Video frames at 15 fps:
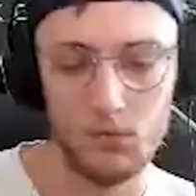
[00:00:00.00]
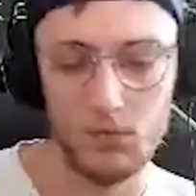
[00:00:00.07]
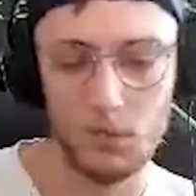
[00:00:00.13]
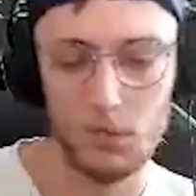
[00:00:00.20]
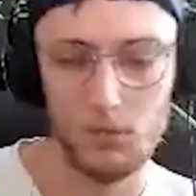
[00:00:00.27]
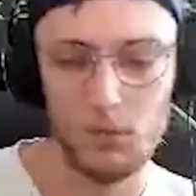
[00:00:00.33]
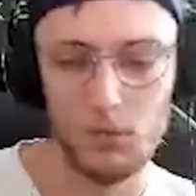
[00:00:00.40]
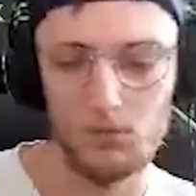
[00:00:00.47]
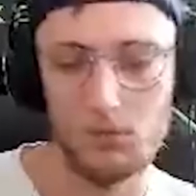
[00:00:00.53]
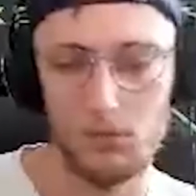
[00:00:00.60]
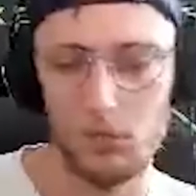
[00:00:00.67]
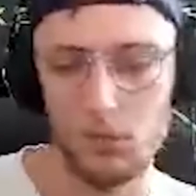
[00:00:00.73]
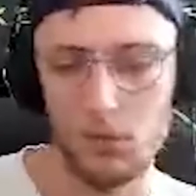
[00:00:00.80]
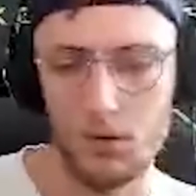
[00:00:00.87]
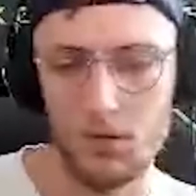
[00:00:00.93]
Putain, mais
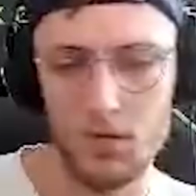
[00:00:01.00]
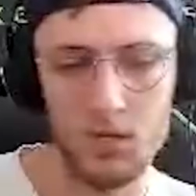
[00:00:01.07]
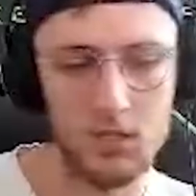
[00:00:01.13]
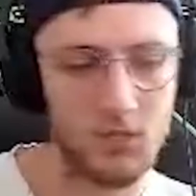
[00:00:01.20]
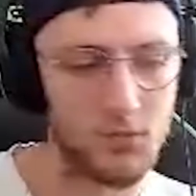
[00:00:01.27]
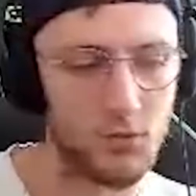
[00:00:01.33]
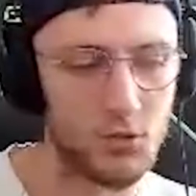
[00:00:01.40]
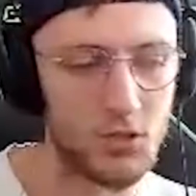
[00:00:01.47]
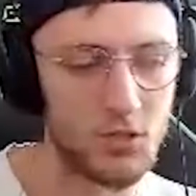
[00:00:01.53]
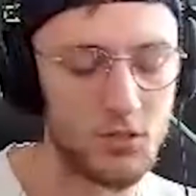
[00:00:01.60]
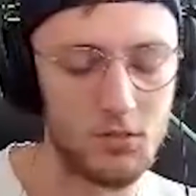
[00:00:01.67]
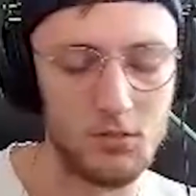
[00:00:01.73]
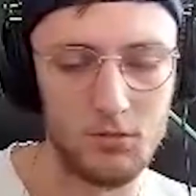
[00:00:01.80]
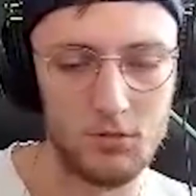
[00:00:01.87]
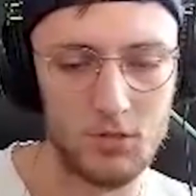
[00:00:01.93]
en fait, les infos de
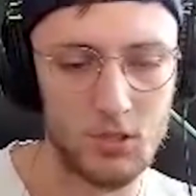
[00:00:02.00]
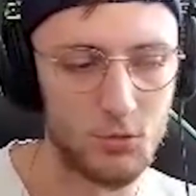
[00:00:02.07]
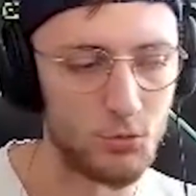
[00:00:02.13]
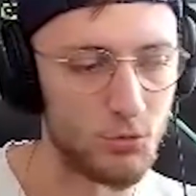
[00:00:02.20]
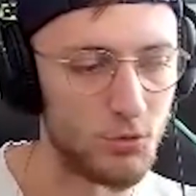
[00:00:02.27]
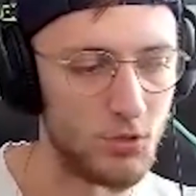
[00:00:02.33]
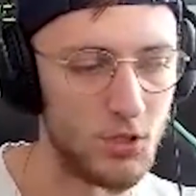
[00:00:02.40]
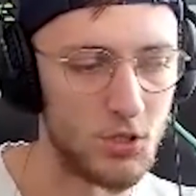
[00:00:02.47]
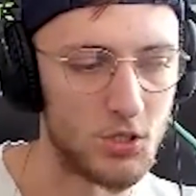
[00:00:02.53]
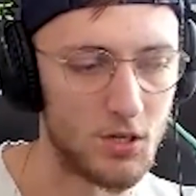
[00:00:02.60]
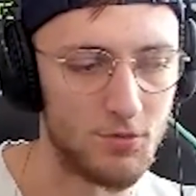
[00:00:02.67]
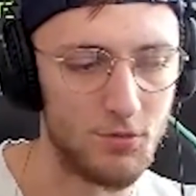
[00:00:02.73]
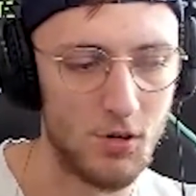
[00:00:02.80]
chat ça euh, se contredit à chaque